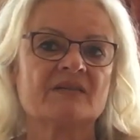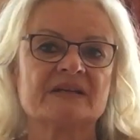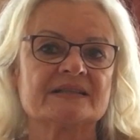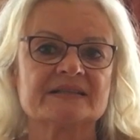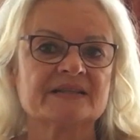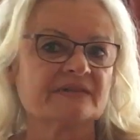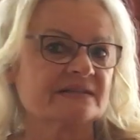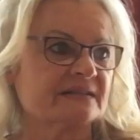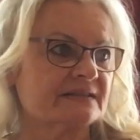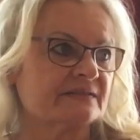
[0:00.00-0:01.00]
Weil das
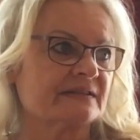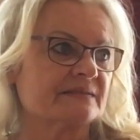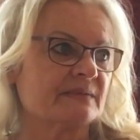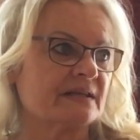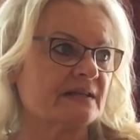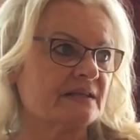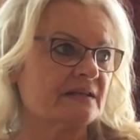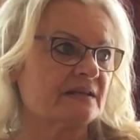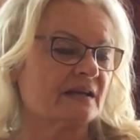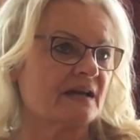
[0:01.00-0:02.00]
etwas ist, was man
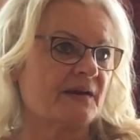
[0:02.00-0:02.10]
nicht